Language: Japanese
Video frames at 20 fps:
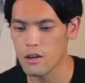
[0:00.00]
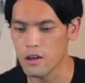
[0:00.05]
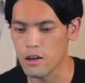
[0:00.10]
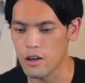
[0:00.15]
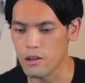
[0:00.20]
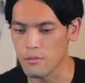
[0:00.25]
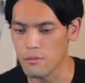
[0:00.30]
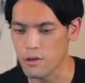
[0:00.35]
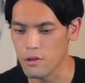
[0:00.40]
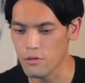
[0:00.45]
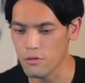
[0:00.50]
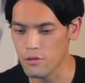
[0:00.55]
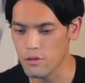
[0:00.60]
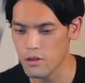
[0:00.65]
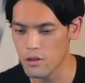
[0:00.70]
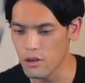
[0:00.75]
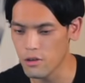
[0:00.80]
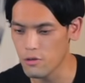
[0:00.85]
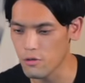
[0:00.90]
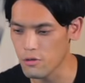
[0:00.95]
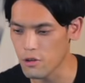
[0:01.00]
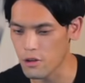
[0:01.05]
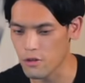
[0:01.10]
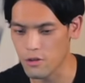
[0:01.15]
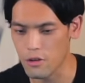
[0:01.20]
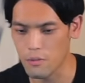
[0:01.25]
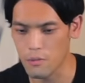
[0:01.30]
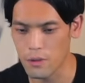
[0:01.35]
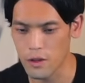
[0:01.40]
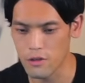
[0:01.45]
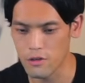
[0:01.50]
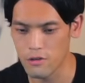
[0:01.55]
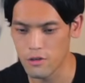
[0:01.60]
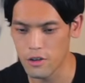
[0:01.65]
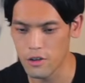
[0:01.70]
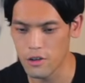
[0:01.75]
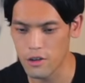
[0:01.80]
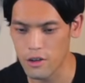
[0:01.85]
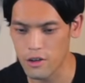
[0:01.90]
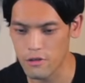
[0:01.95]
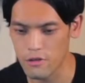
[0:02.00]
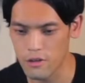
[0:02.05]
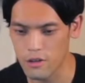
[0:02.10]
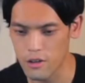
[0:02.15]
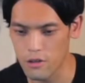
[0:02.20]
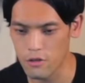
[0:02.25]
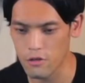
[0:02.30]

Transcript: はいまあ、このキーホルダーとか別売りにはなるんですけ